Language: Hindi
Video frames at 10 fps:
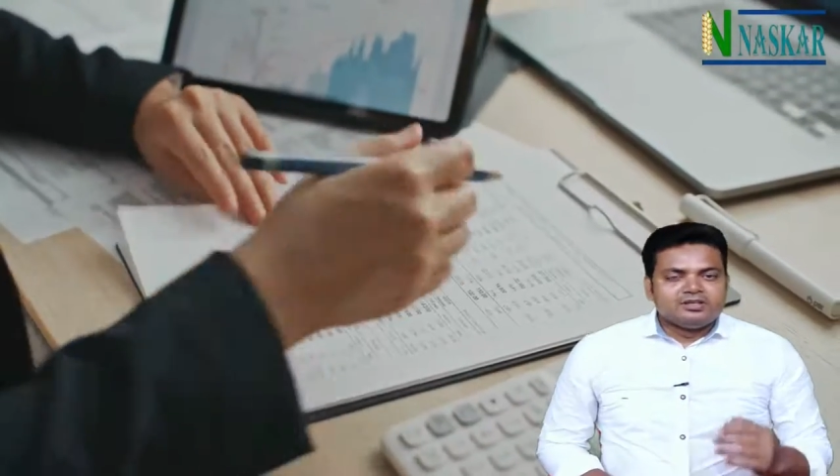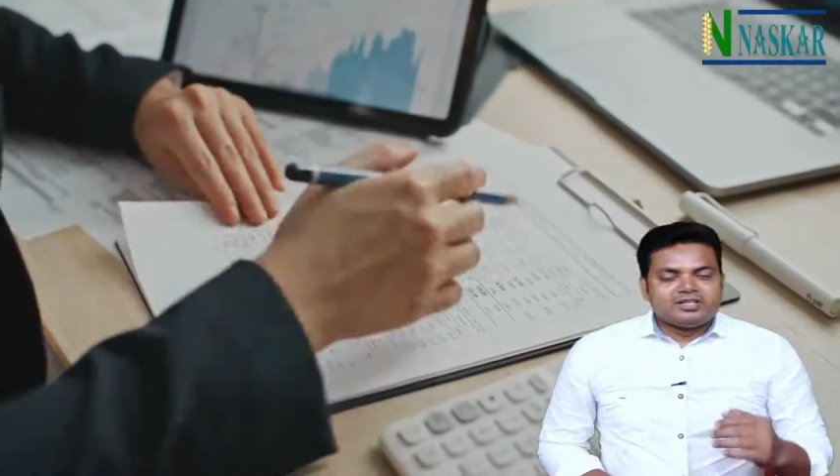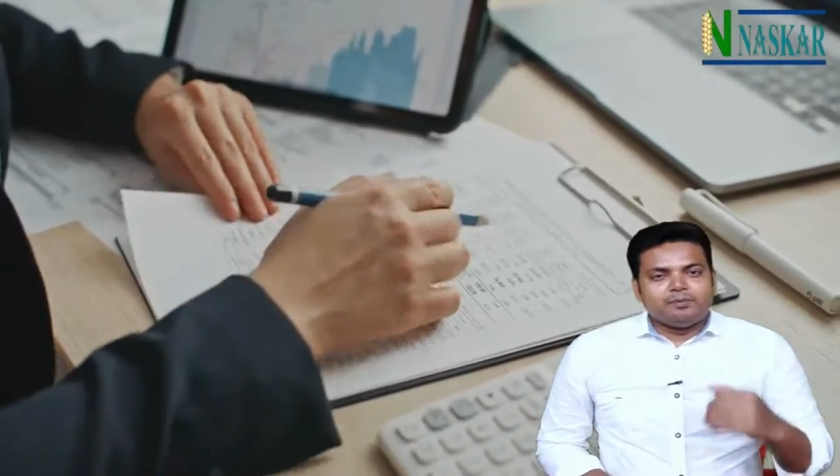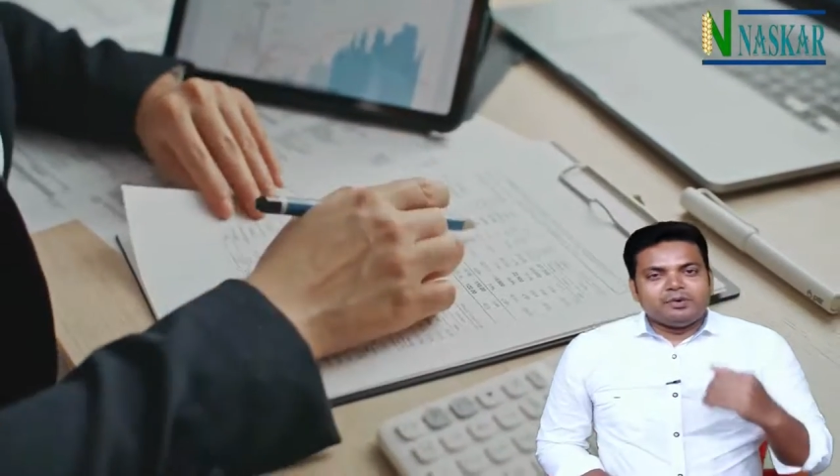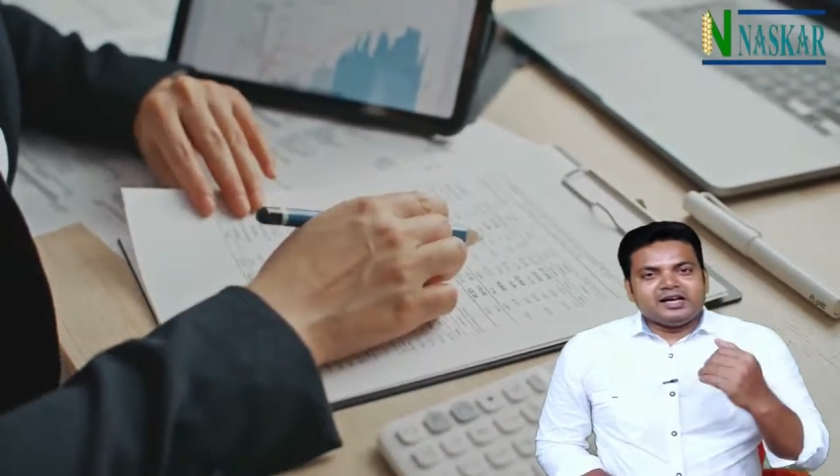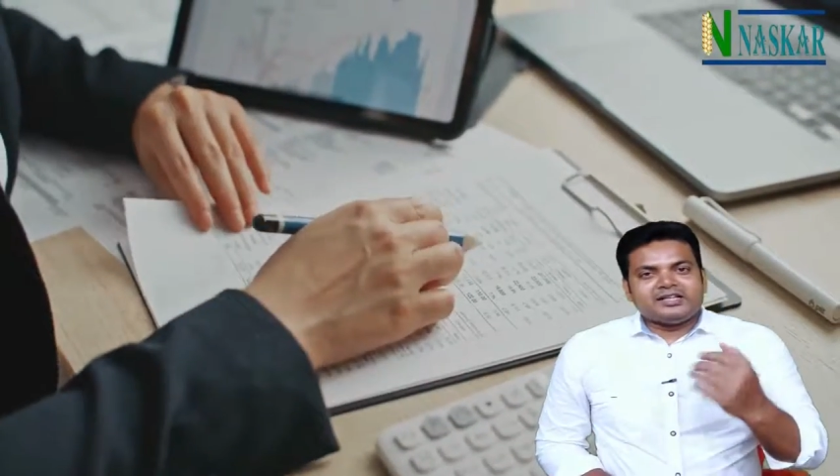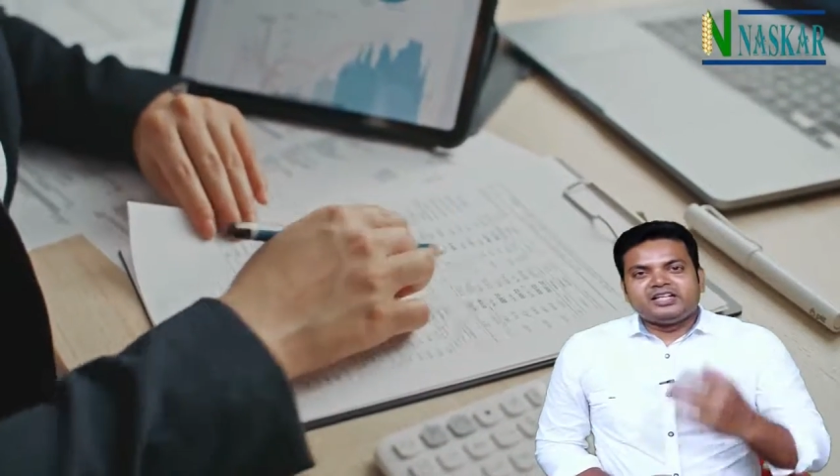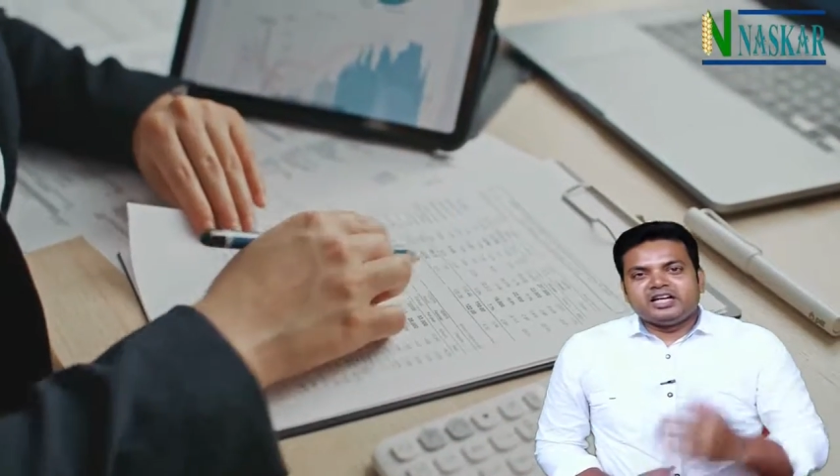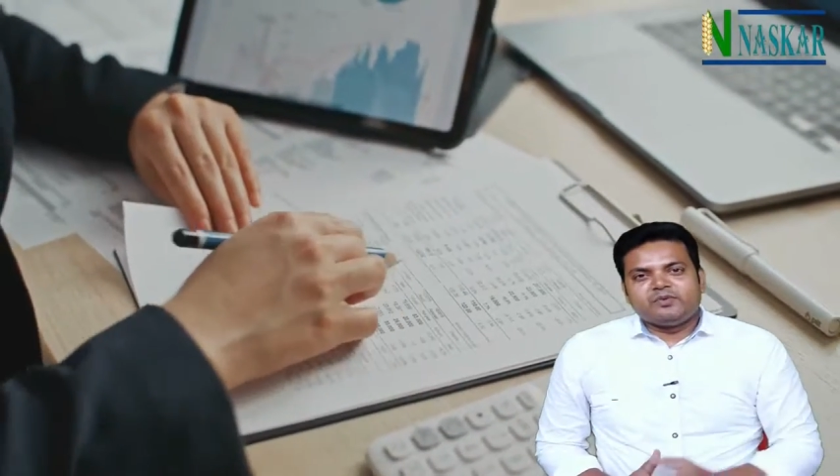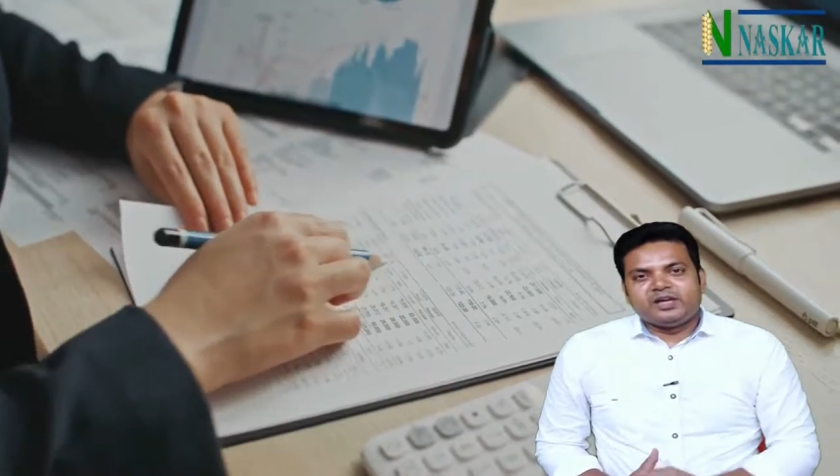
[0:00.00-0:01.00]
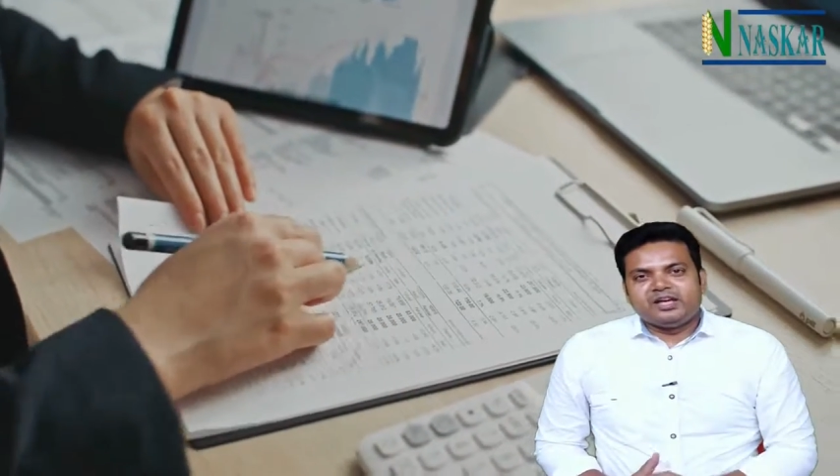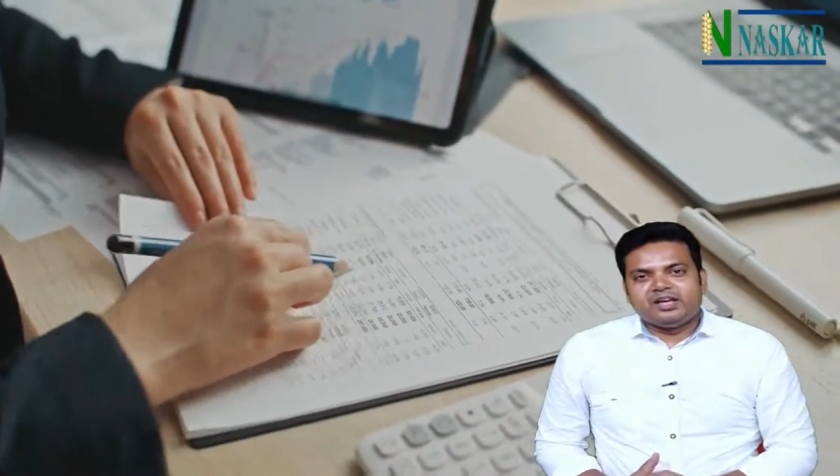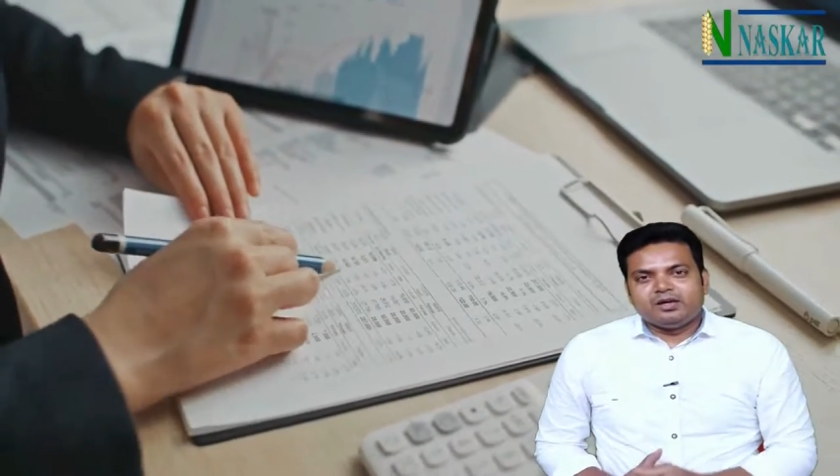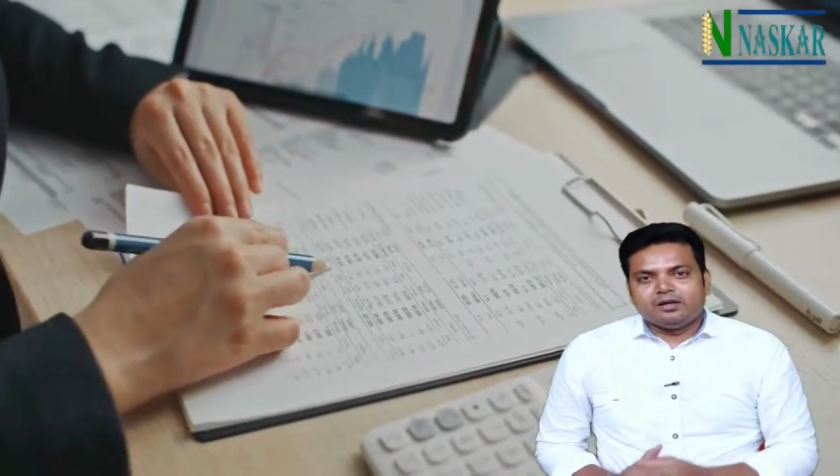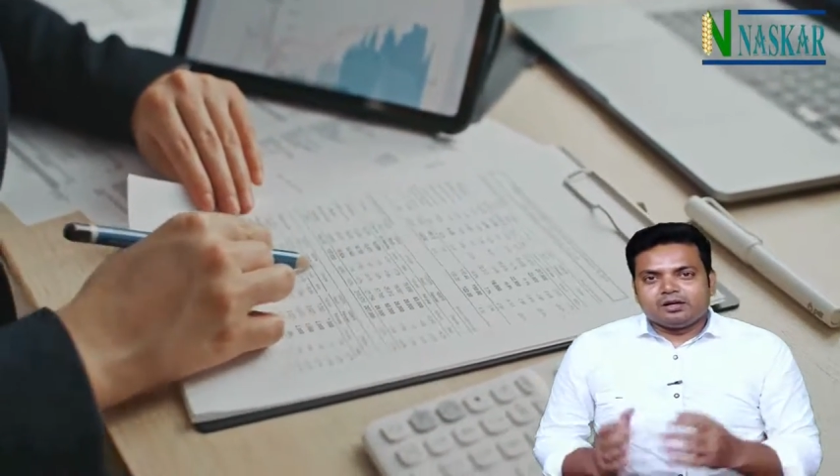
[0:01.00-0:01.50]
सिर्फ लास्ट ईयर में